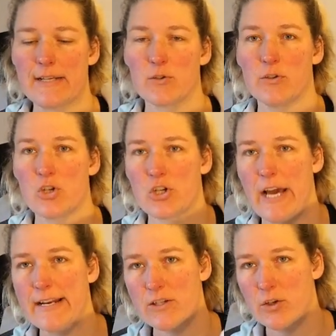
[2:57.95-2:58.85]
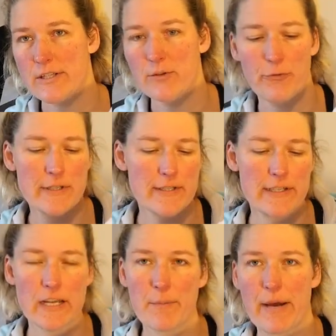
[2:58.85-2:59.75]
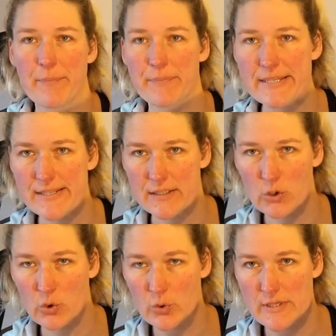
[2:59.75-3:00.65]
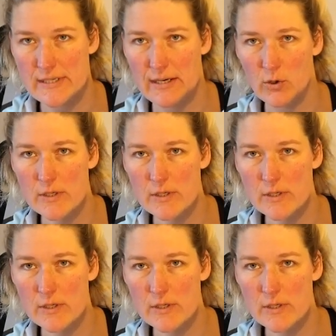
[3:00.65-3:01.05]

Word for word: Also schneidet euch die Fliselina immer ein bisschen größer